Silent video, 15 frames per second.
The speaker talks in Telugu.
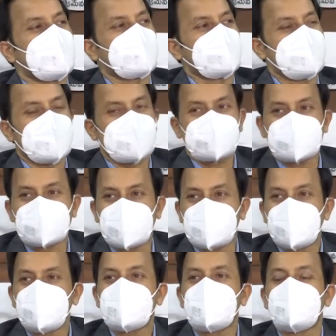జిల్లా
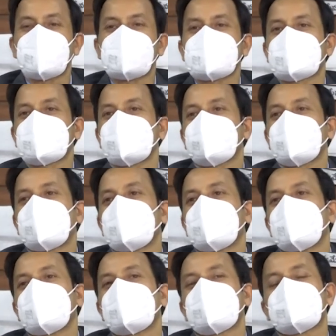స్థాయిలో గవర్నమెంట్ తరఫున
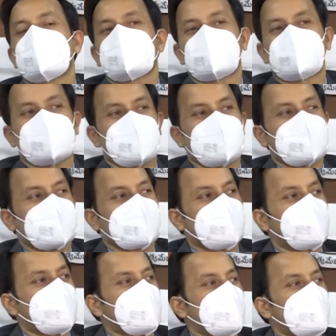డిస్టిక్
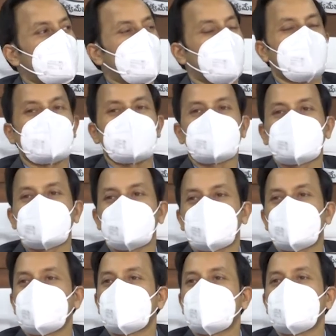కలెక్టర్ ఇప్పుడు కూడా కోఆర్డినేట్
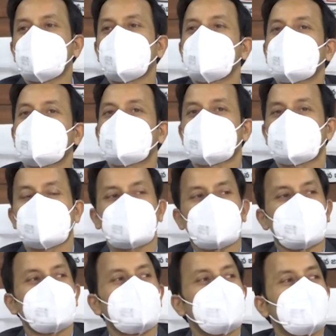చేసుకుంటూ ముందుకు
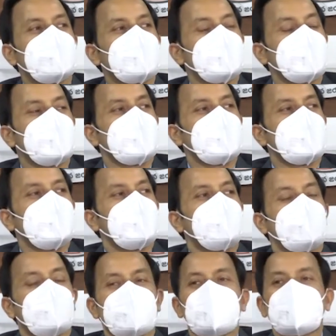తీసుకెళ్తారు
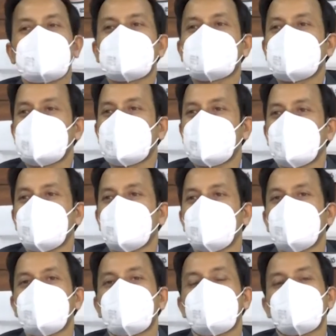ముఖ్యంగా జిల్లాలో
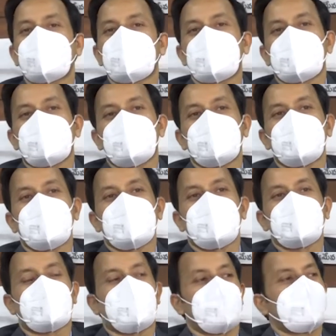
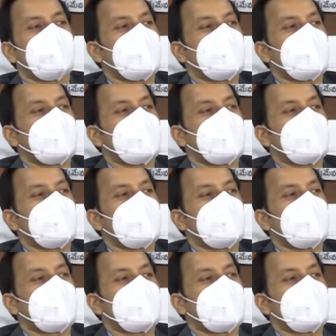గౌరవ